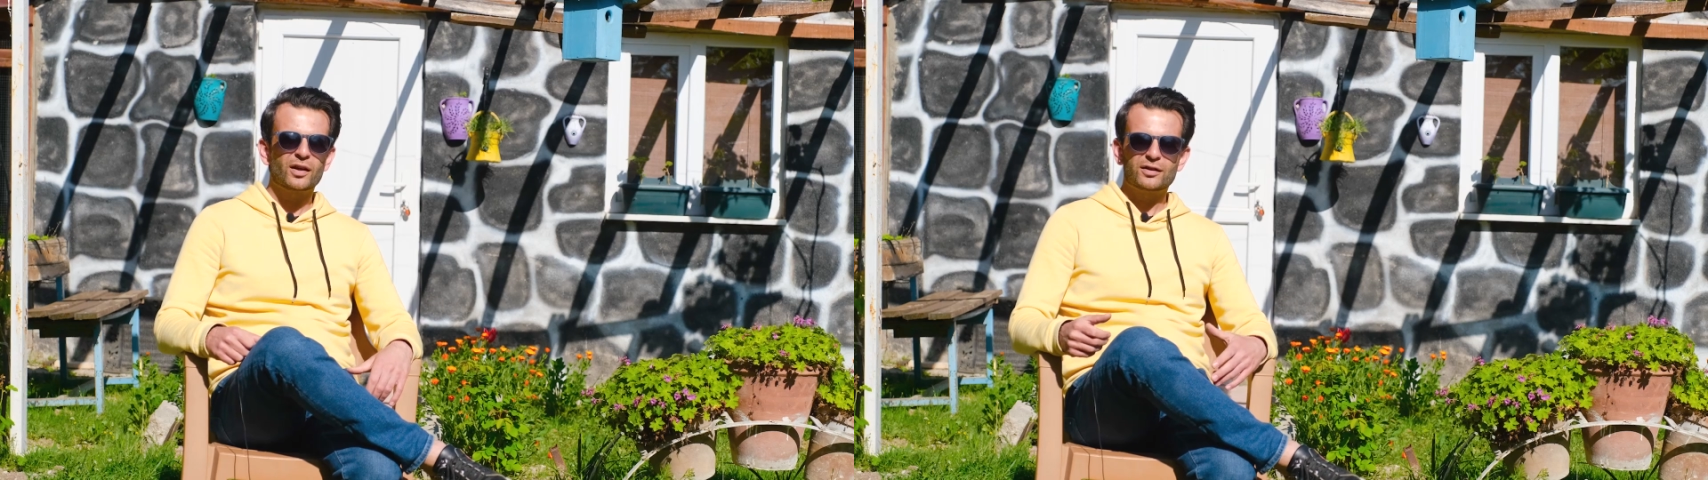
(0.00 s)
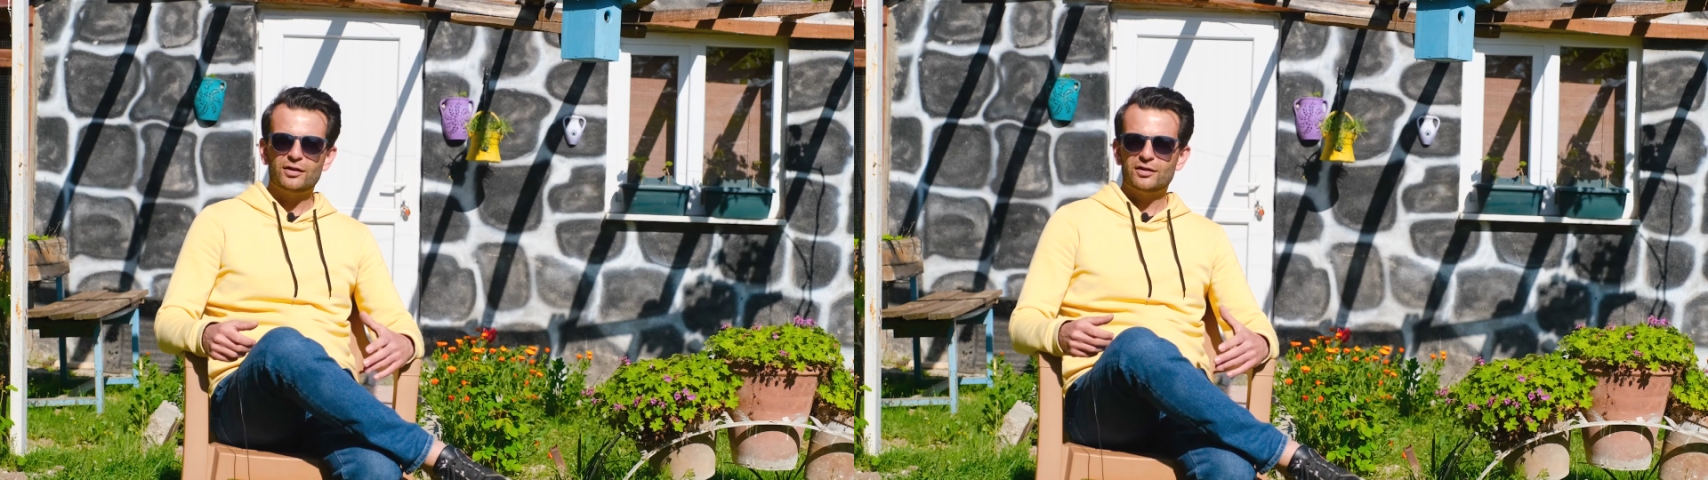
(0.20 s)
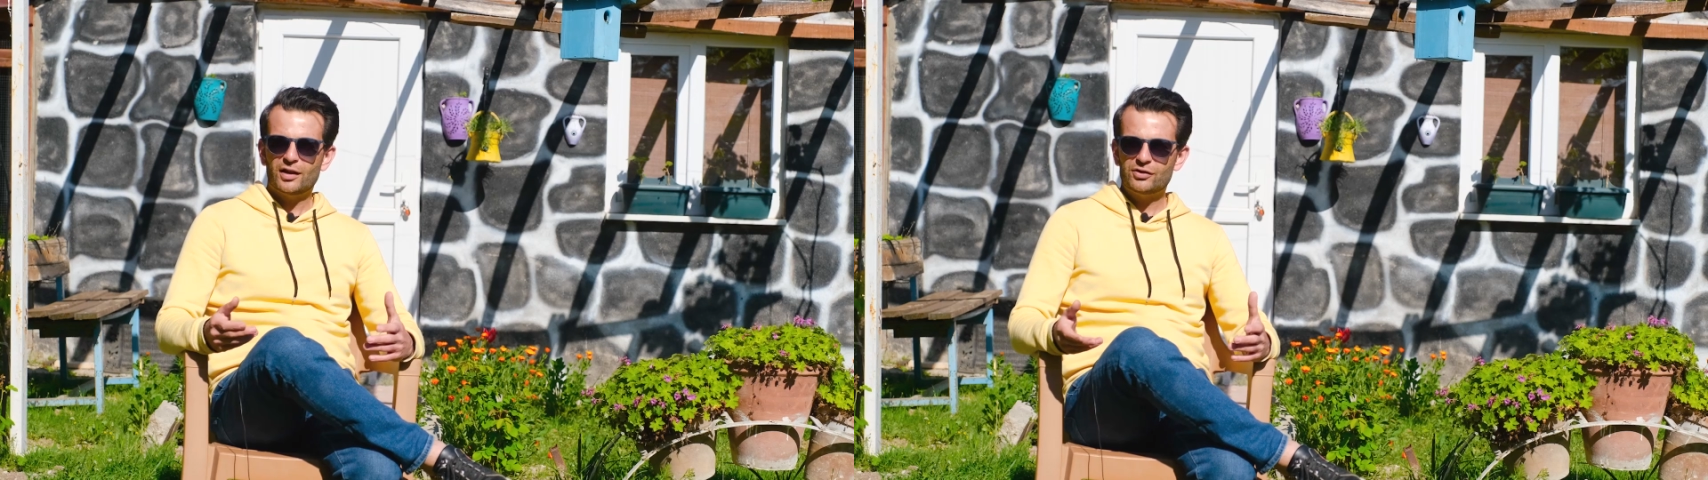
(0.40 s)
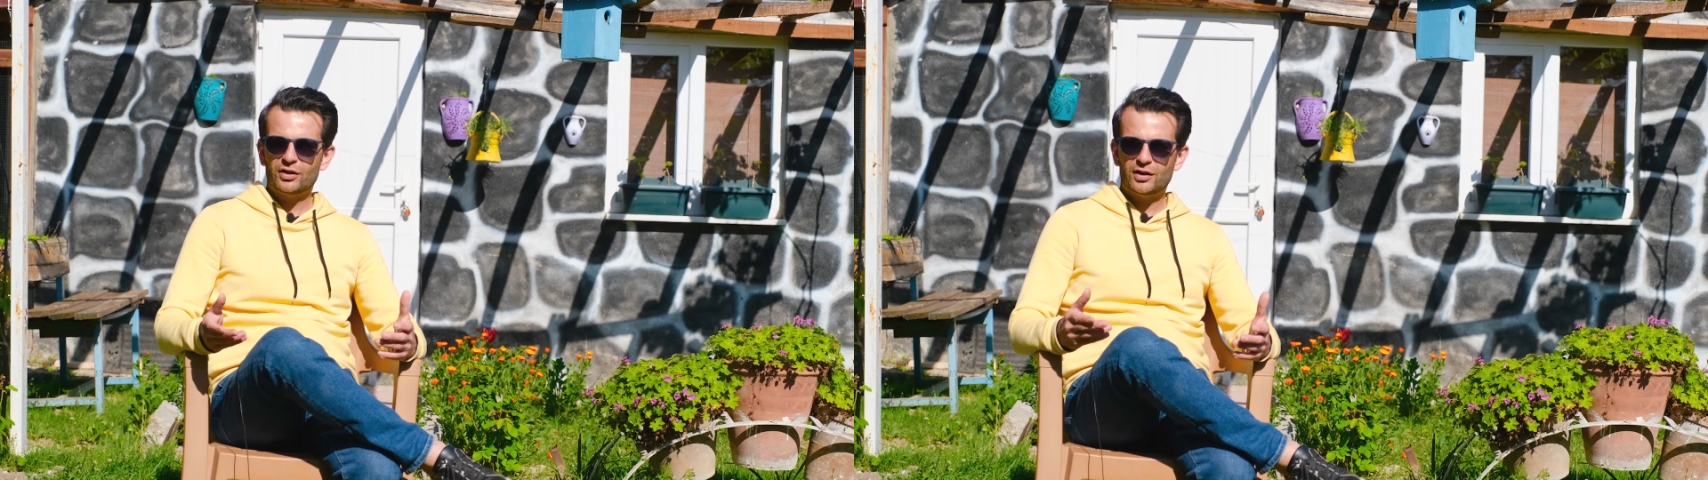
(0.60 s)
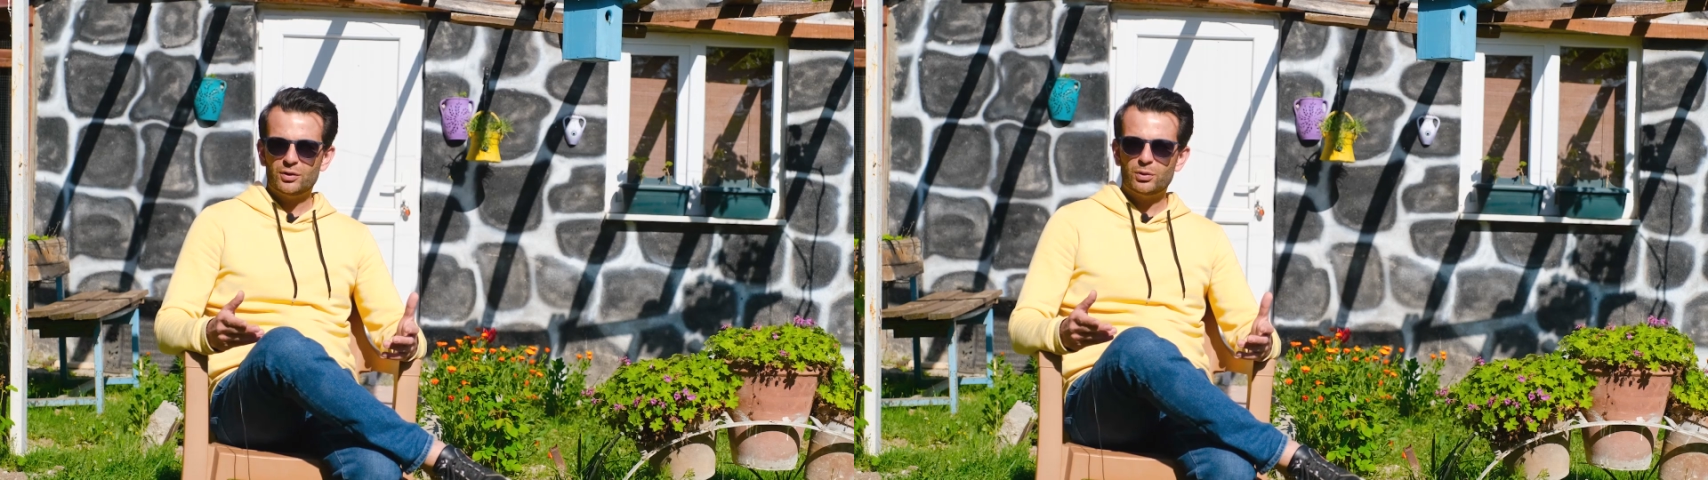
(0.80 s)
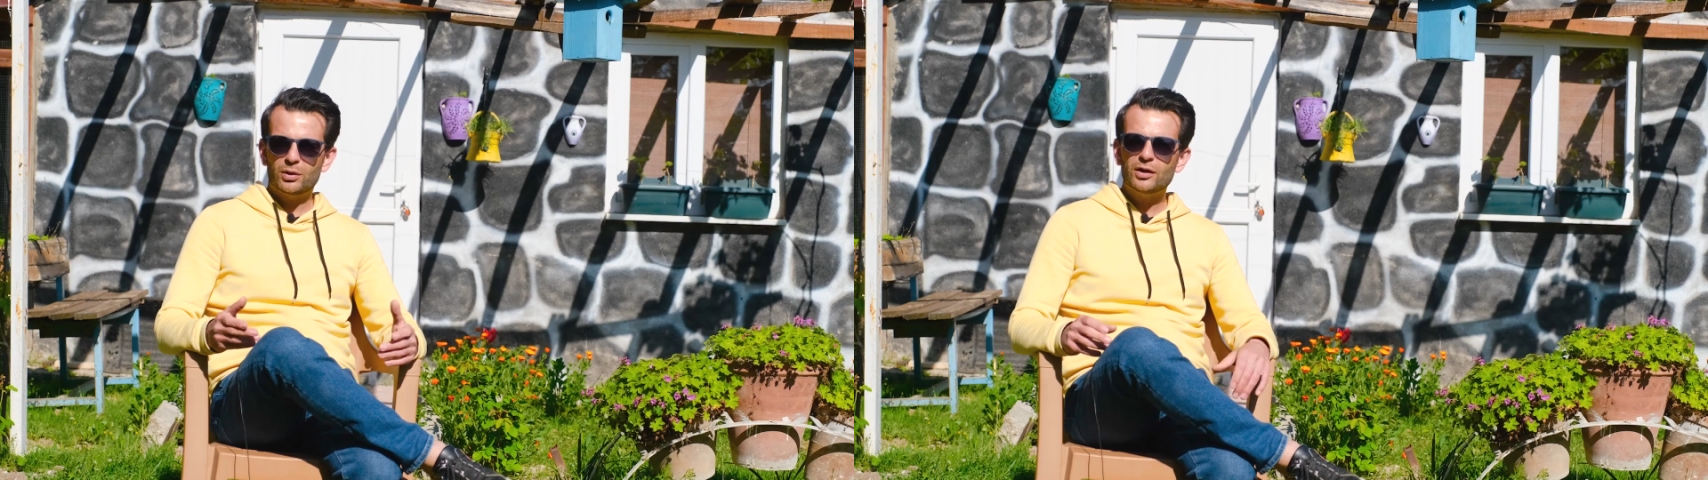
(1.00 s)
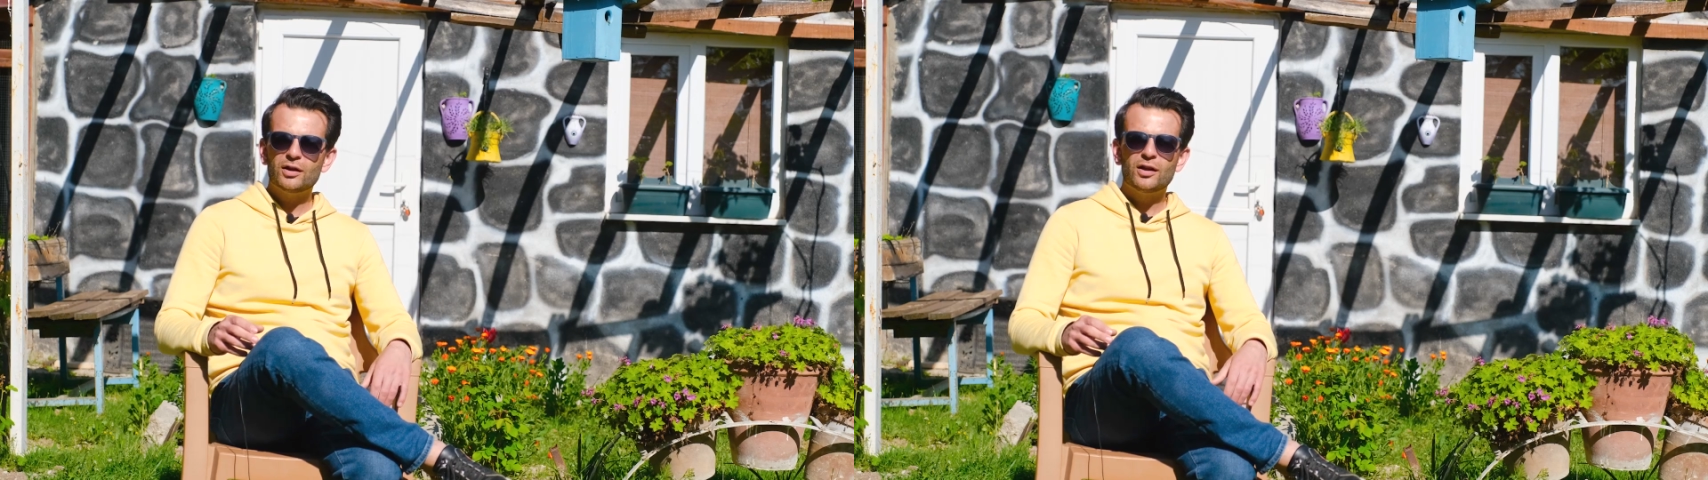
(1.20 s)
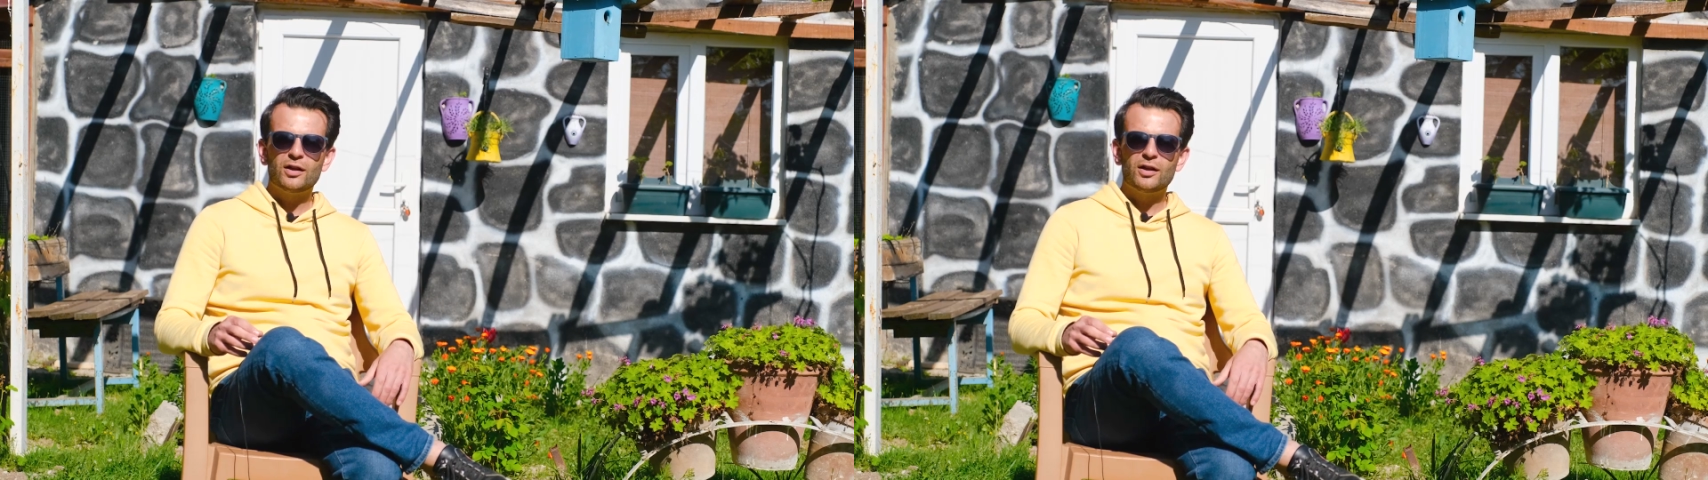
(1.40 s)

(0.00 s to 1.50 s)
Ki gerçekten öyle.